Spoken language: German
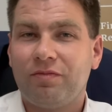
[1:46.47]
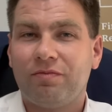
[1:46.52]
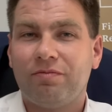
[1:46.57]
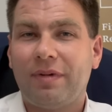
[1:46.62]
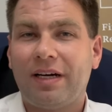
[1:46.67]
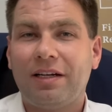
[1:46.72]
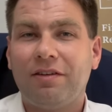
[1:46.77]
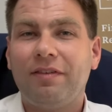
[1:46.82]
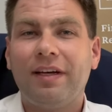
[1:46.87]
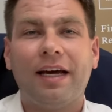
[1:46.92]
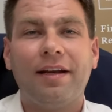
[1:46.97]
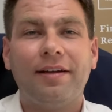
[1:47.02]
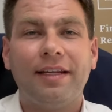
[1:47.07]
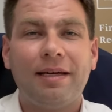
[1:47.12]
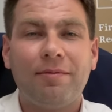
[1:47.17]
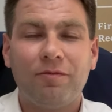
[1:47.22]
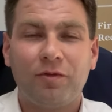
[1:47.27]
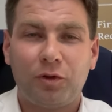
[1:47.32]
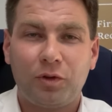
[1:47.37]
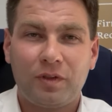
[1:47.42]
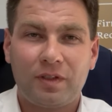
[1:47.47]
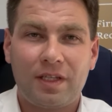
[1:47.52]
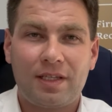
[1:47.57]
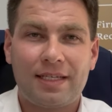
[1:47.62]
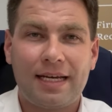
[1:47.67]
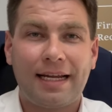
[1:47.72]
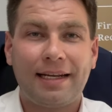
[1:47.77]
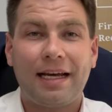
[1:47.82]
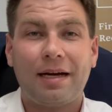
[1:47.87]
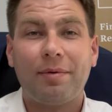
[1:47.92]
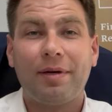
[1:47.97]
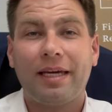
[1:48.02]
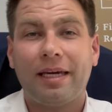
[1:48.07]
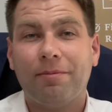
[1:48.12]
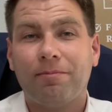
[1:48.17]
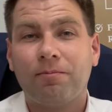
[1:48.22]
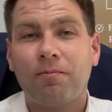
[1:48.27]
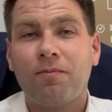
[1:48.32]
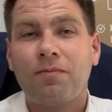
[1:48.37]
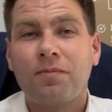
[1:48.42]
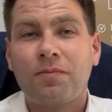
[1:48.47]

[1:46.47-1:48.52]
meinetwegen einen Nebenwohnsitz hat, aber eben